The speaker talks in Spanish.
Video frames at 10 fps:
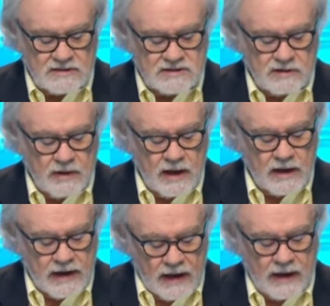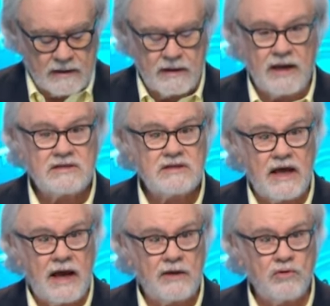que se van a crear este
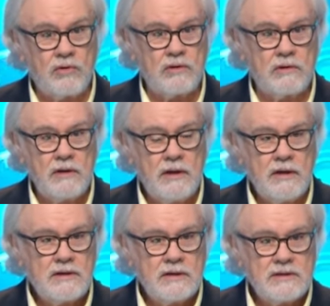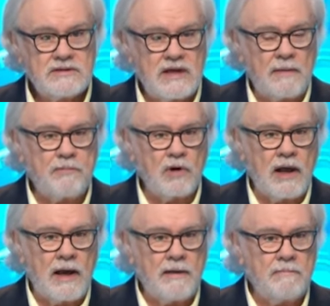año, sea por
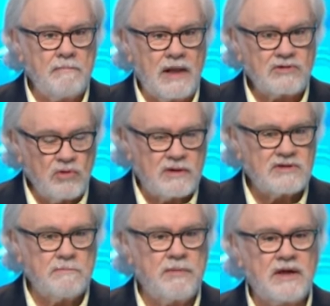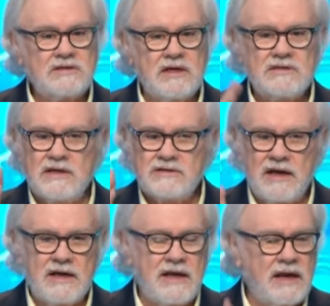las nuevas empresas
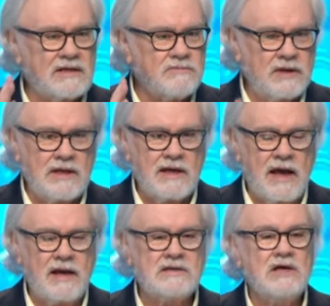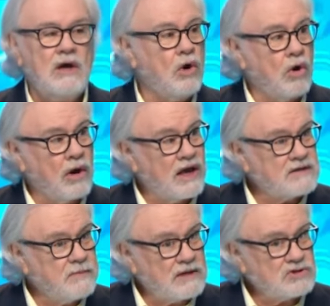extranjeras mexicanas o la
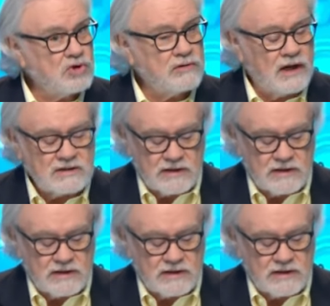expansión de las ya